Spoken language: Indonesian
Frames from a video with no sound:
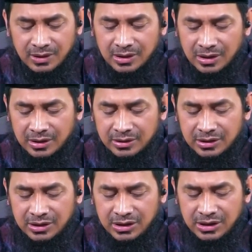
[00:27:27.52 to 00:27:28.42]
Nah,
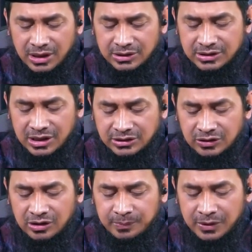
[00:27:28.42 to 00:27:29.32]
ini yang
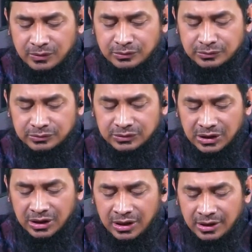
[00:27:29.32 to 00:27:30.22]
dijelaskan oleh beliau.
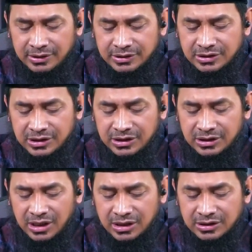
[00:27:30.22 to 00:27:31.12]
Ya, di sini
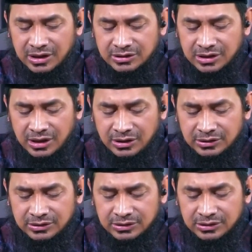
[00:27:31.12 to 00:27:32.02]
kita akan
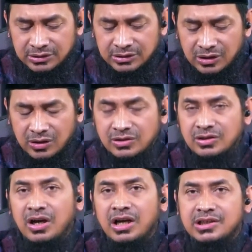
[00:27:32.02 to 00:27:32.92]
jelaskan
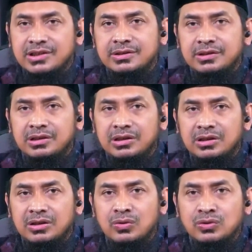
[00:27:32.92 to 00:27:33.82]
khasais,
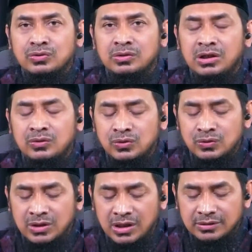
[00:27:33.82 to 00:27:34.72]

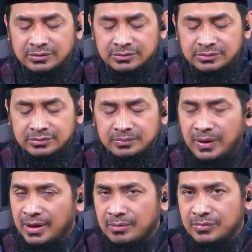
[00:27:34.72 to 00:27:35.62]
kekhususan-kekhususan
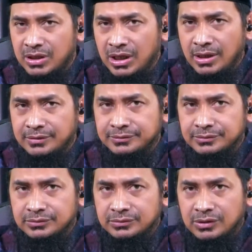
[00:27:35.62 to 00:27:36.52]
para ambia
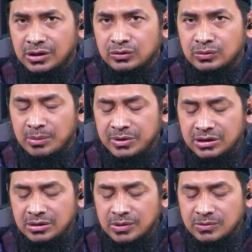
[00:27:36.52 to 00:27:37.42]
atau Nabi
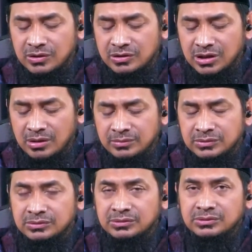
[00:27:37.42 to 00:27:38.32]
kita Muhammad SAW
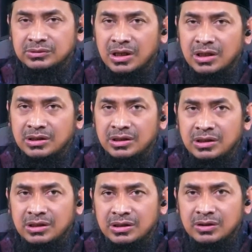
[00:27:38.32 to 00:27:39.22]

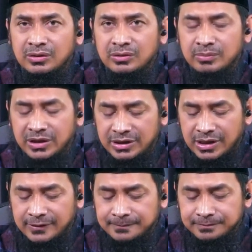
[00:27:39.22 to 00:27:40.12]
dari
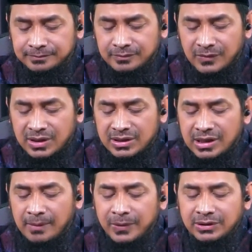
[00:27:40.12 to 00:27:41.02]
umatnya.
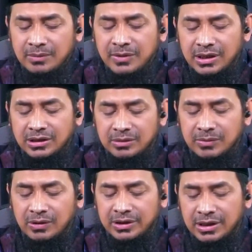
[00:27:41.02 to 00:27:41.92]
Yang pertama kata
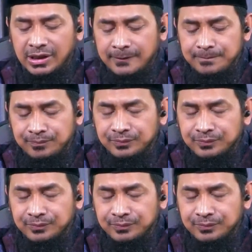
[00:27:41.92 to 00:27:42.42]
beliau adalah